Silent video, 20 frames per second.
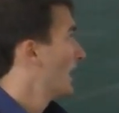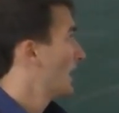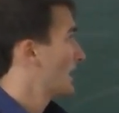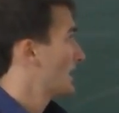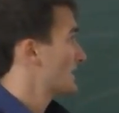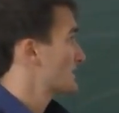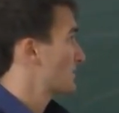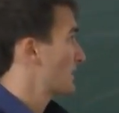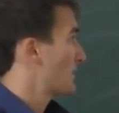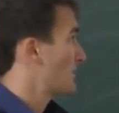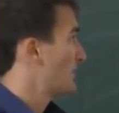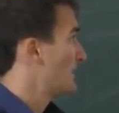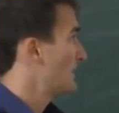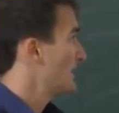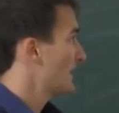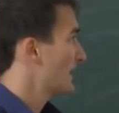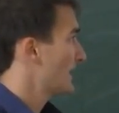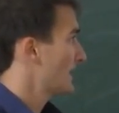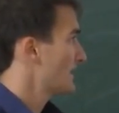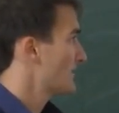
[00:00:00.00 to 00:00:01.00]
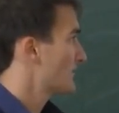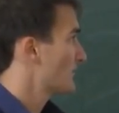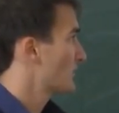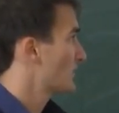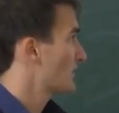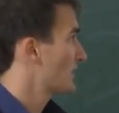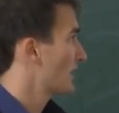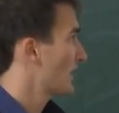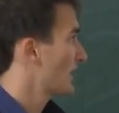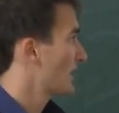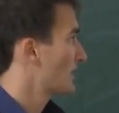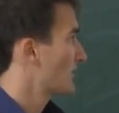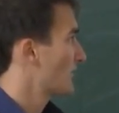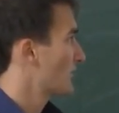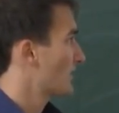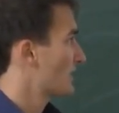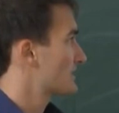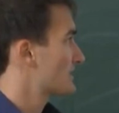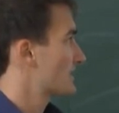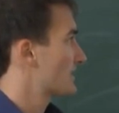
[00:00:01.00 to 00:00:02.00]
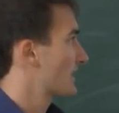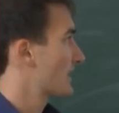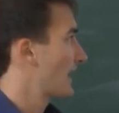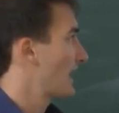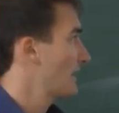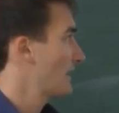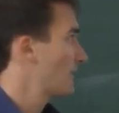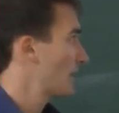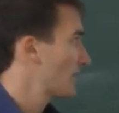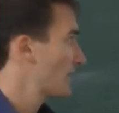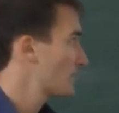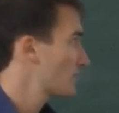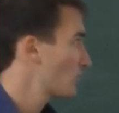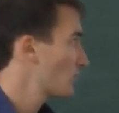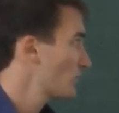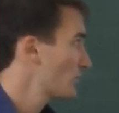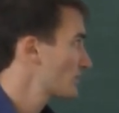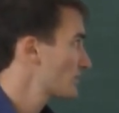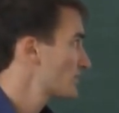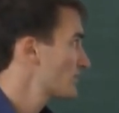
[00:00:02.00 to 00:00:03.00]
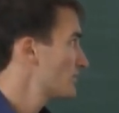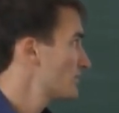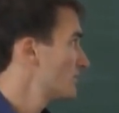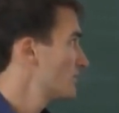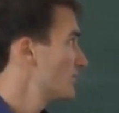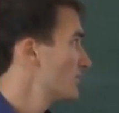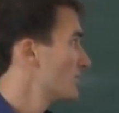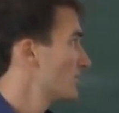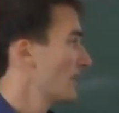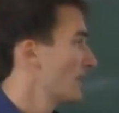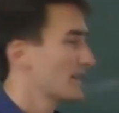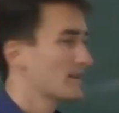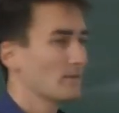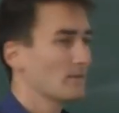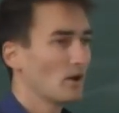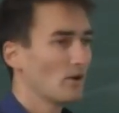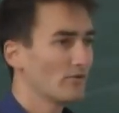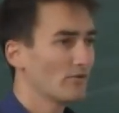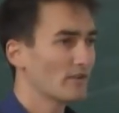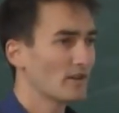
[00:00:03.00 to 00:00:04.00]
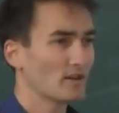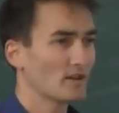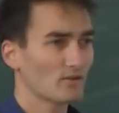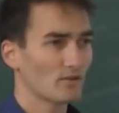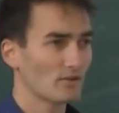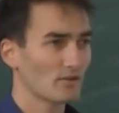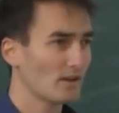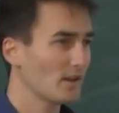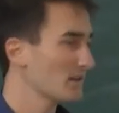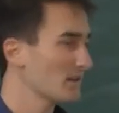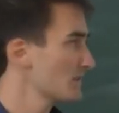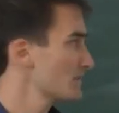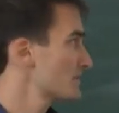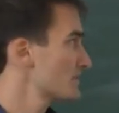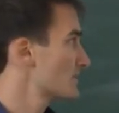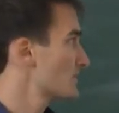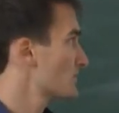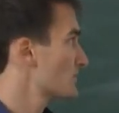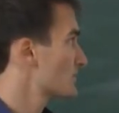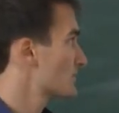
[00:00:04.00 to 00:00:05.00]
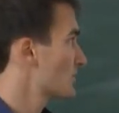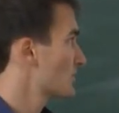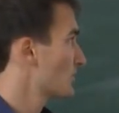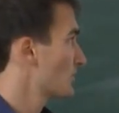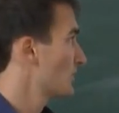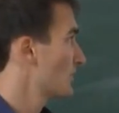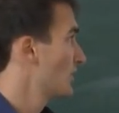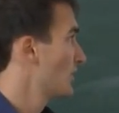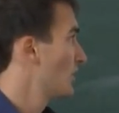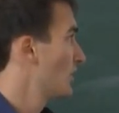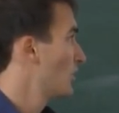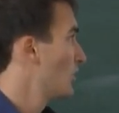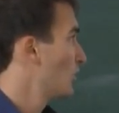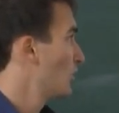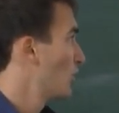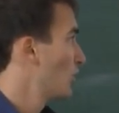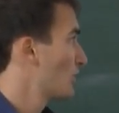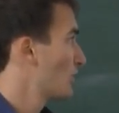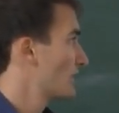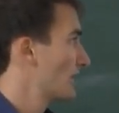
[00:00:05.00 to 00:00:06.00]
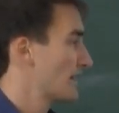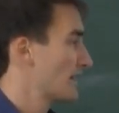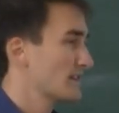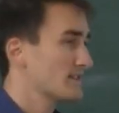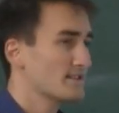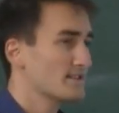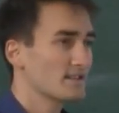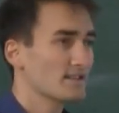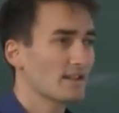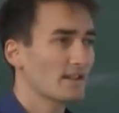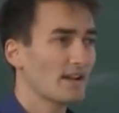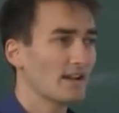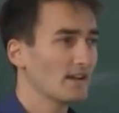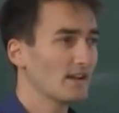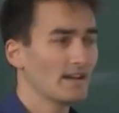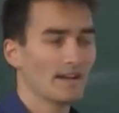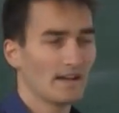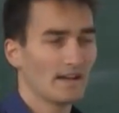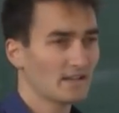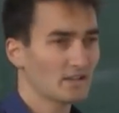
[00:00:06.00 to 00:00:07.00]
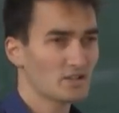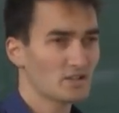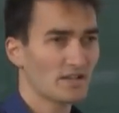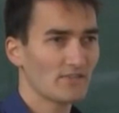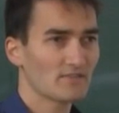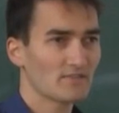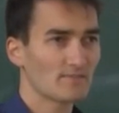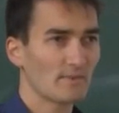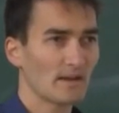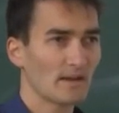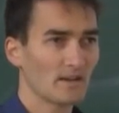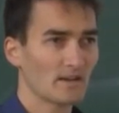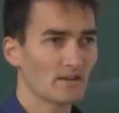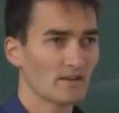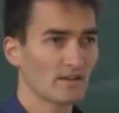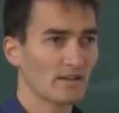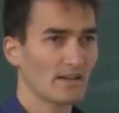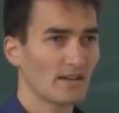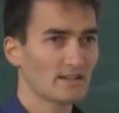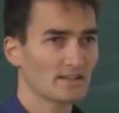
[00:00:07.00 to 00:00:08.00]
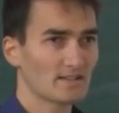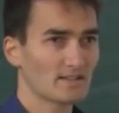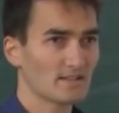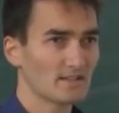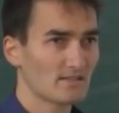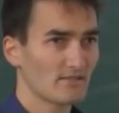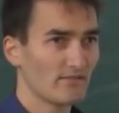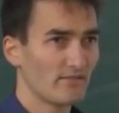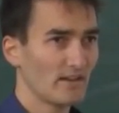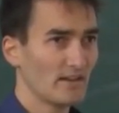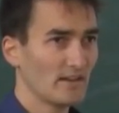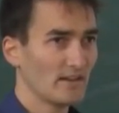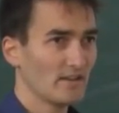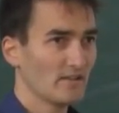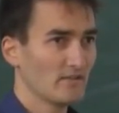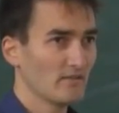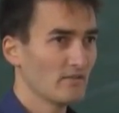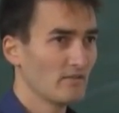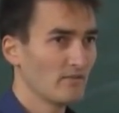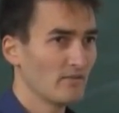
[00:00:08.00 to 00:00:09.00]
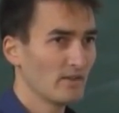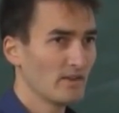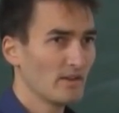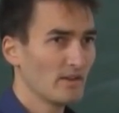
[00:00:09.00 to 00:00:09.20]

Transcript: Äh, das Papiergeld wird in der Regel von der Zentralbank gedruckt, vielleicht im Auftrag durch irgendeine andere Institution und dann an, Zentral äh, an Geschäftsbanken gegen Zinsen verliehen.